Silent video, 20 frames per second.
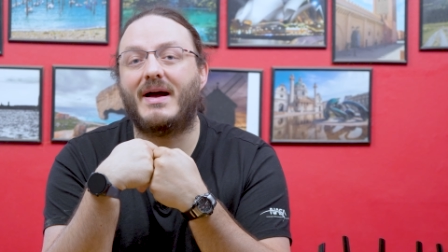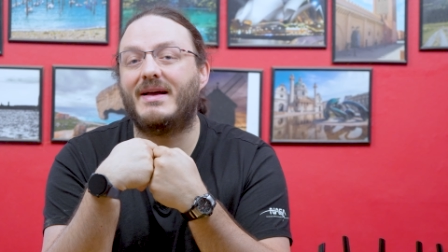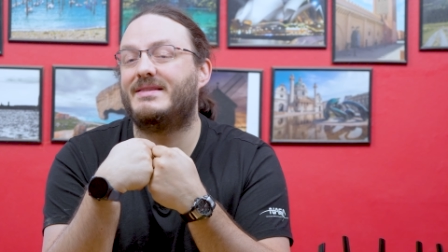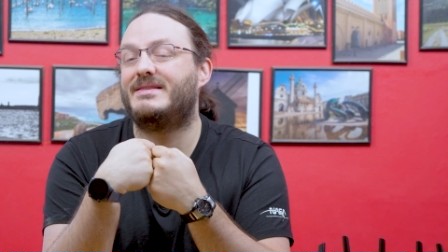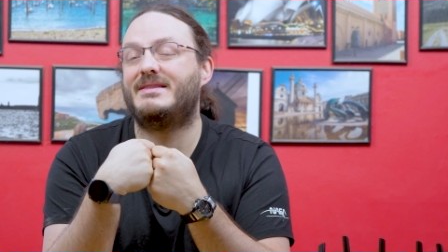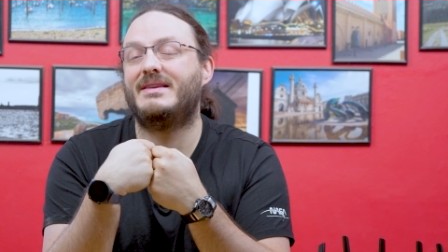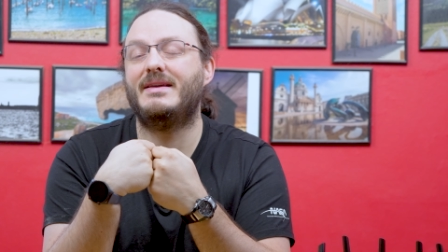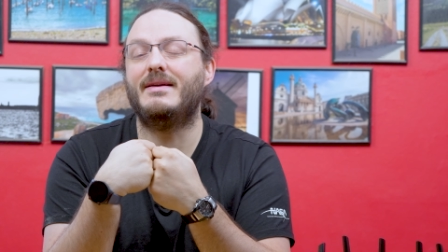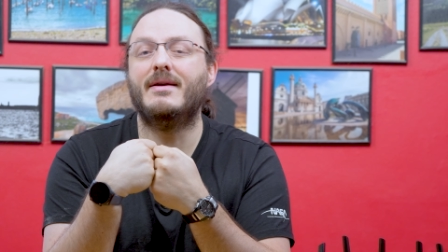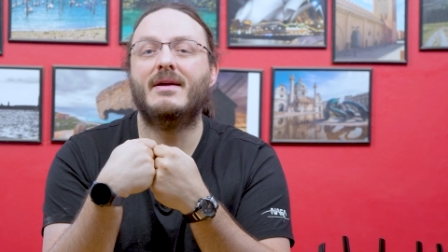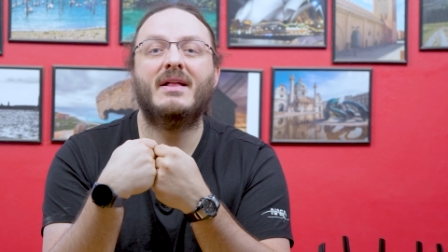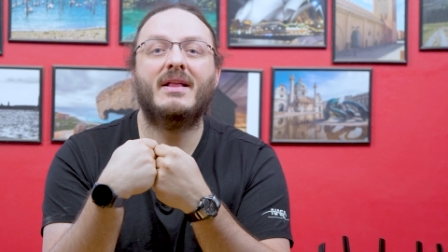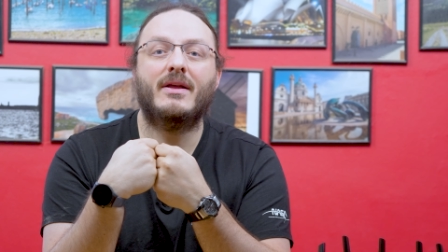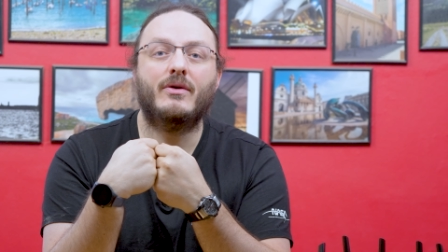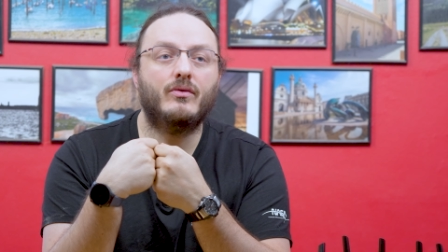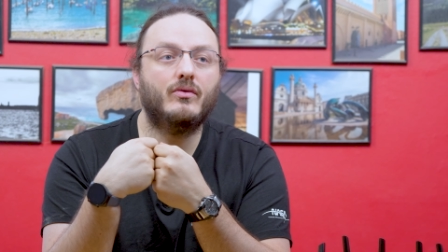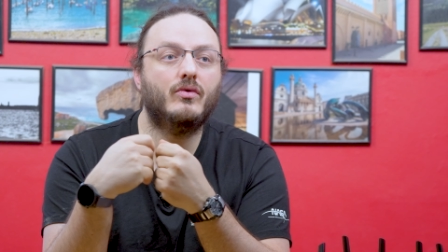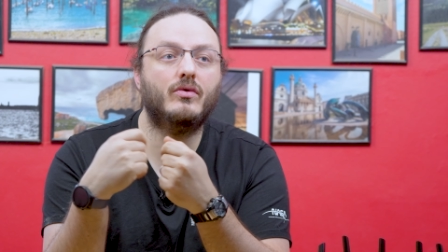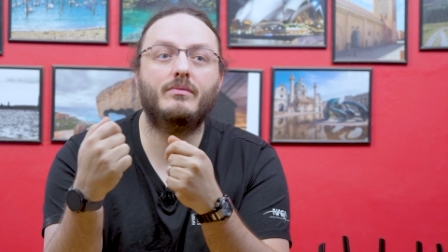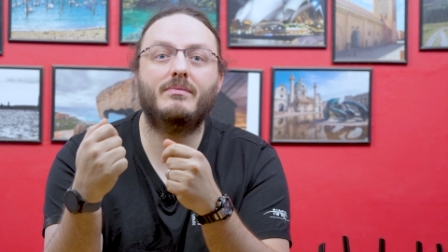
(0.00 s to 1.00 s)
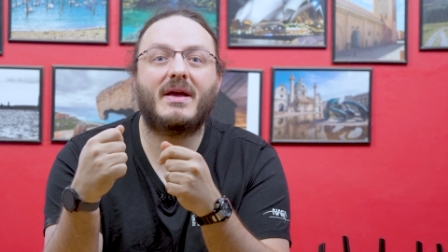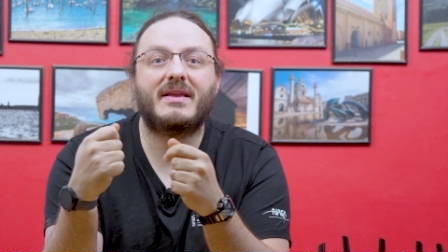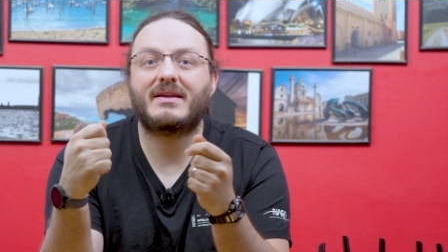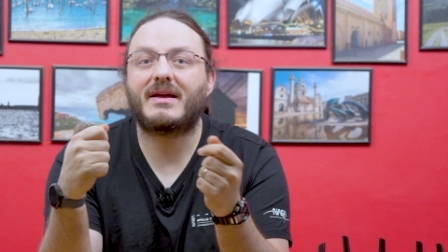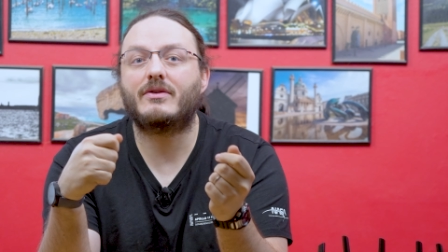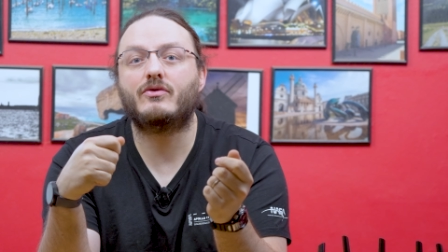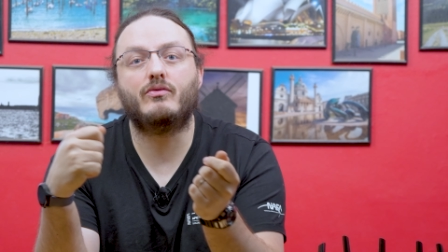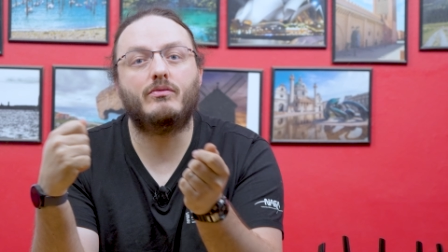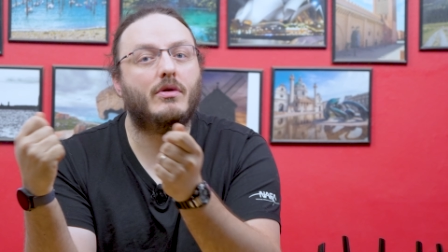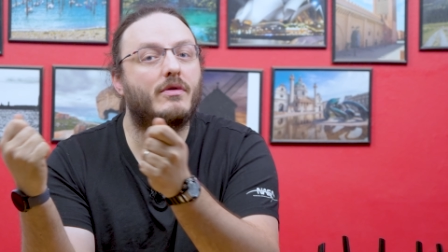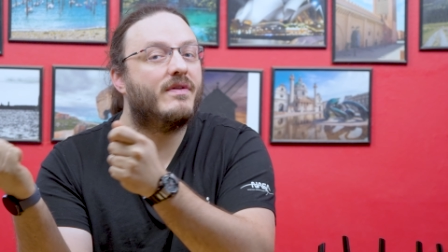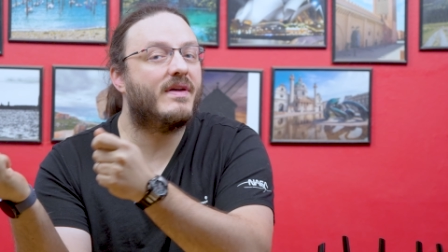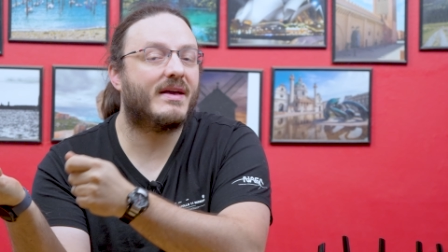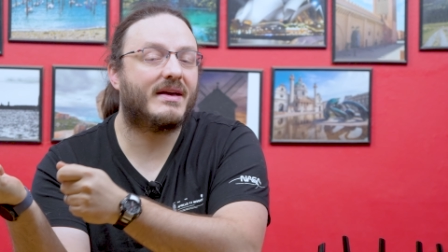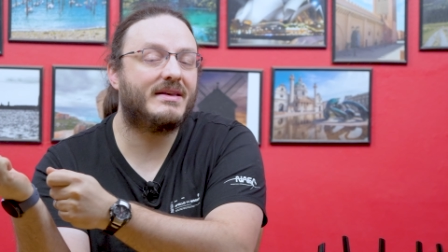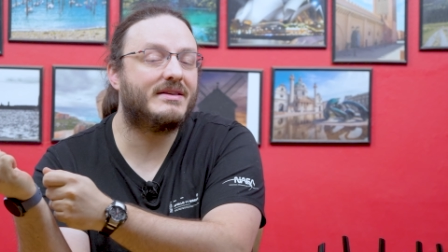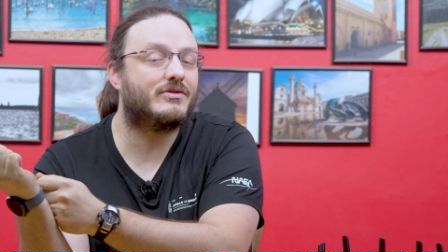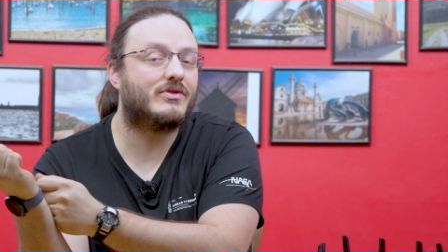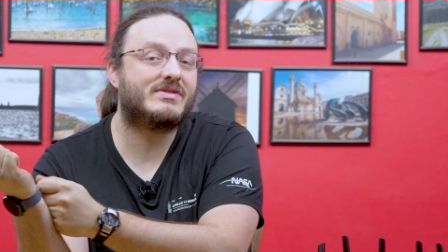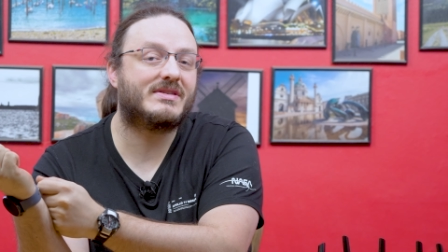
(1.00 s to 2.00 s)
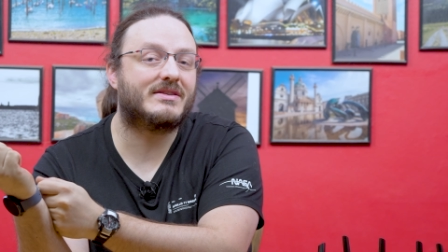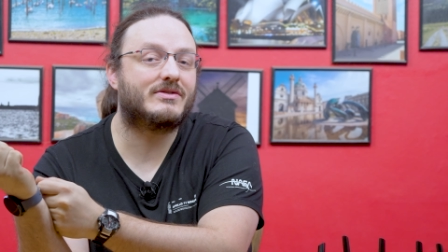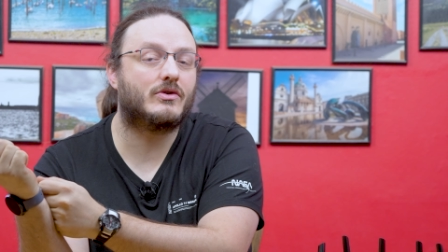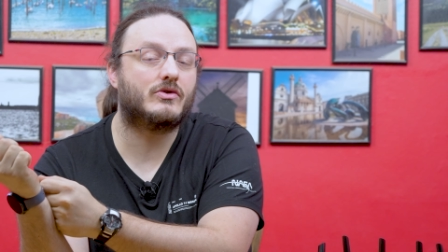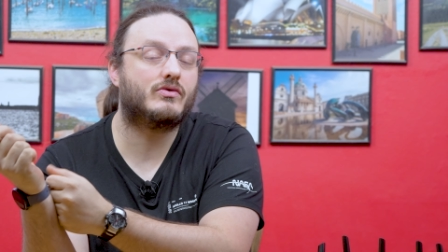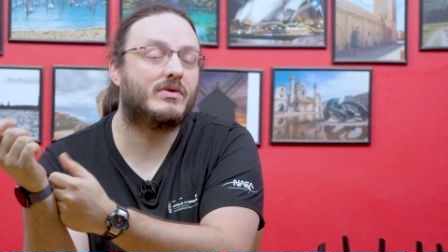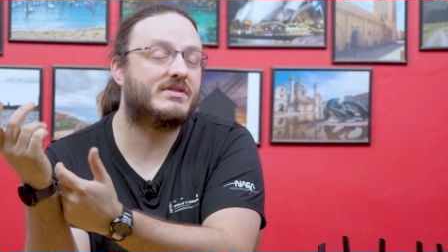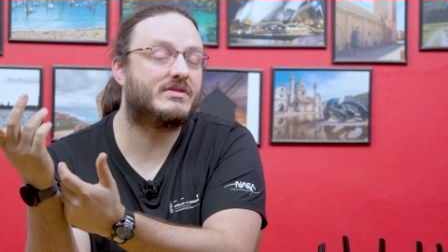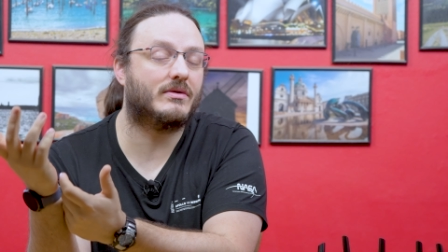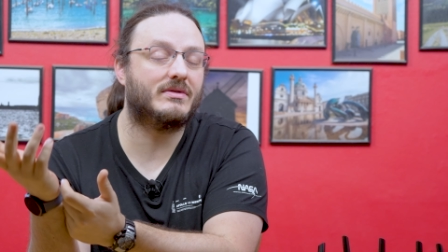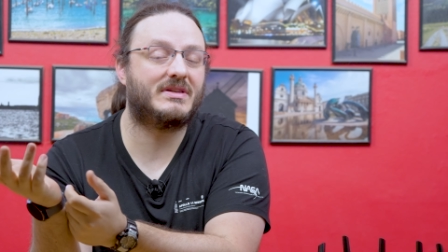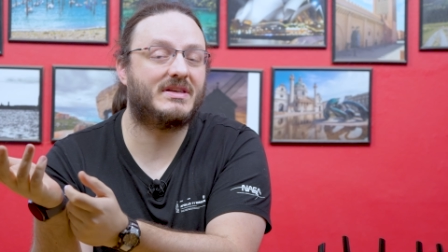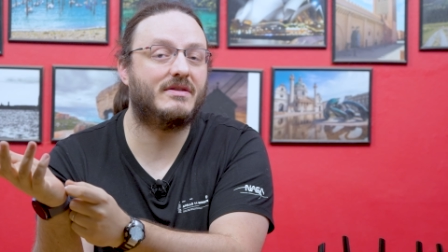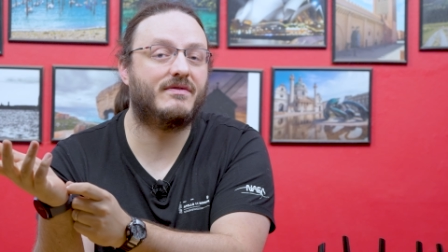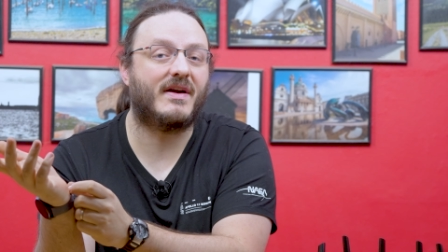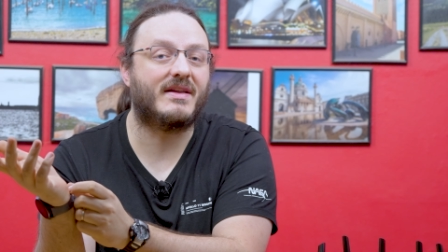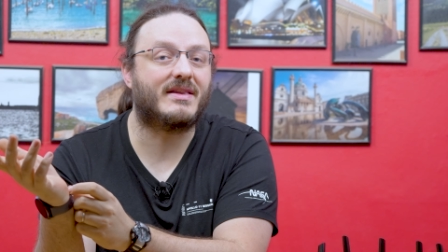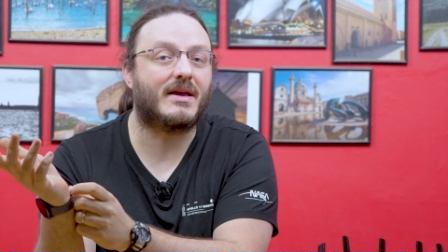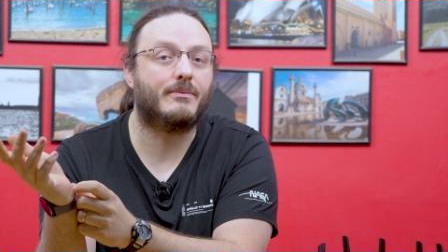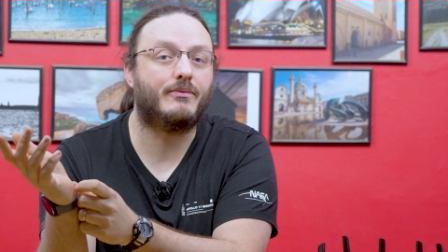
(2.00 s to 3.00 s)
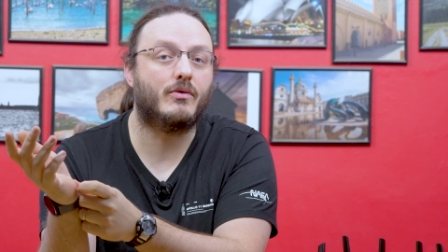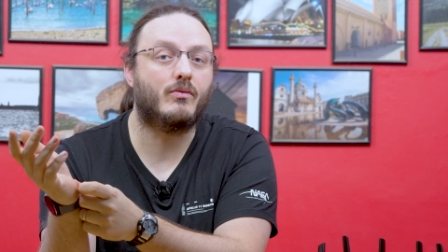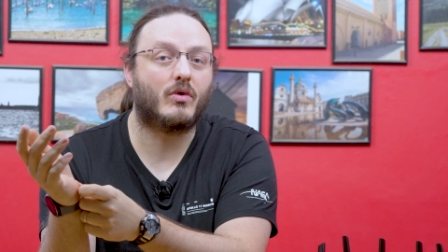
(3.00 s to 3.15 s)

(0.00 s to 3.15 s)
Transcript: AC ou mettre un WRX 560 qui va être un peu